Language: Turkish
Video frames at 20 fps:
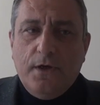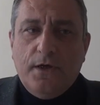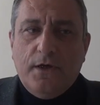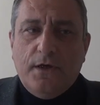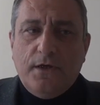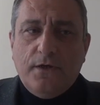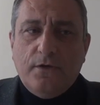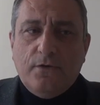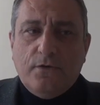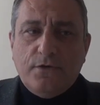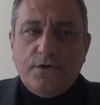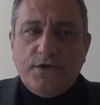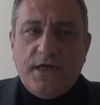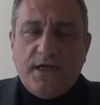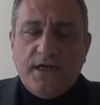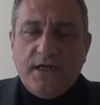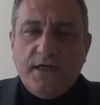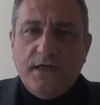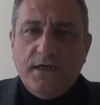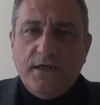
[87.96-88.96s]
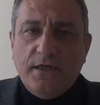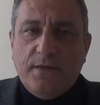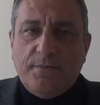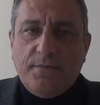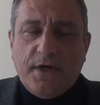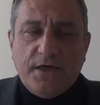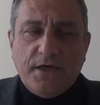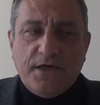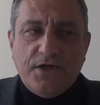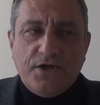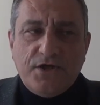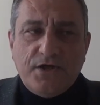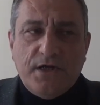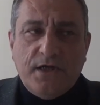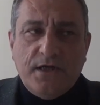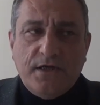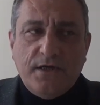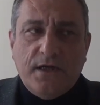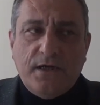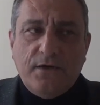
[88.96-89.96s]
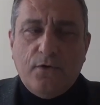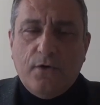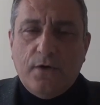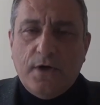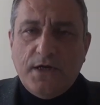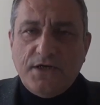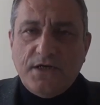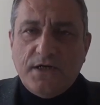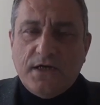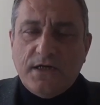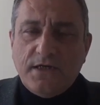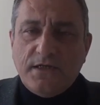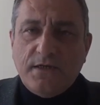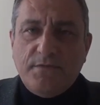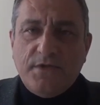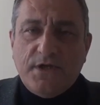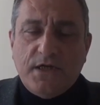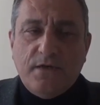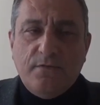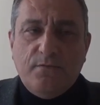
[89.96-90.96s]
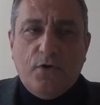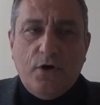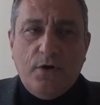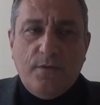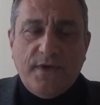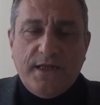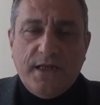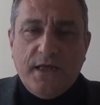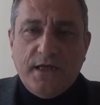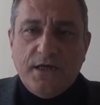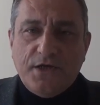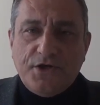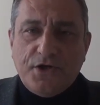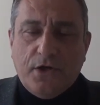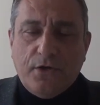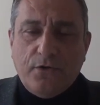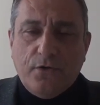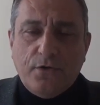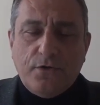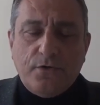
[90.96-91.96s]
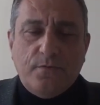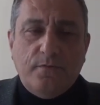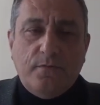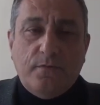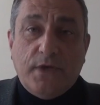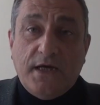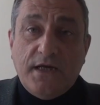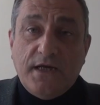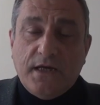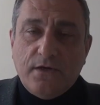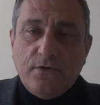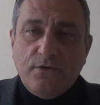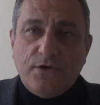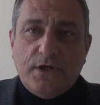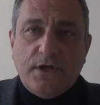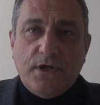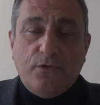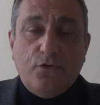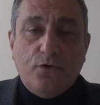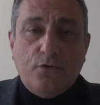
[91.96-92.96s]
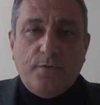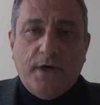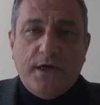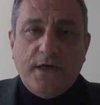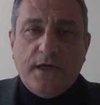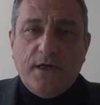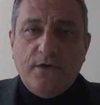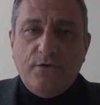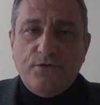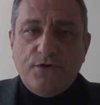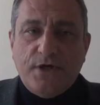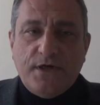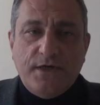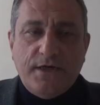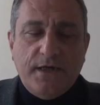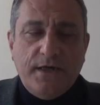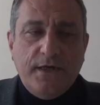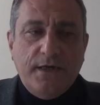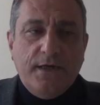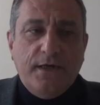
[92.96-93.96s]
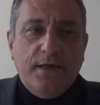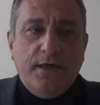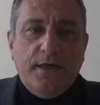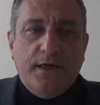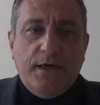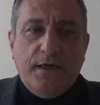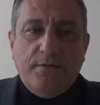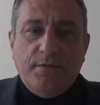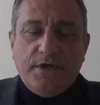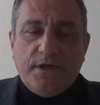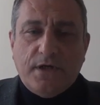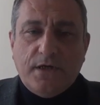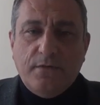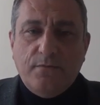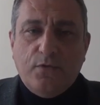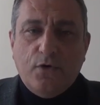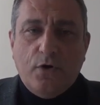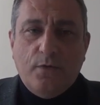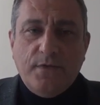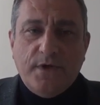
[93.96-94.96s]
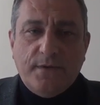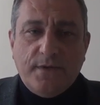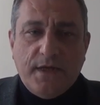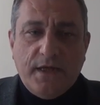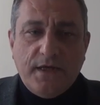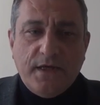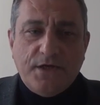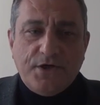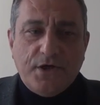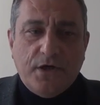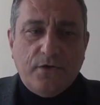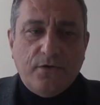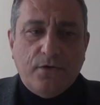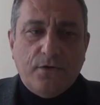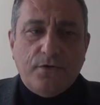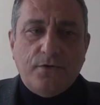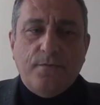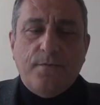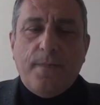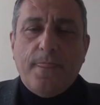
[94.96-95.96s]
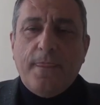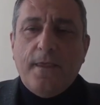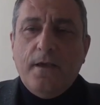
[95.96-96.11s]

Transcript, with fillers: E, o sergiyi yapan kişilerden öğrenciler arasında bir takım polemikler yaşanıyor. Bayrak üzerine, Türk bayrağı üzerine e, bir takım polemikler yaşanıyor.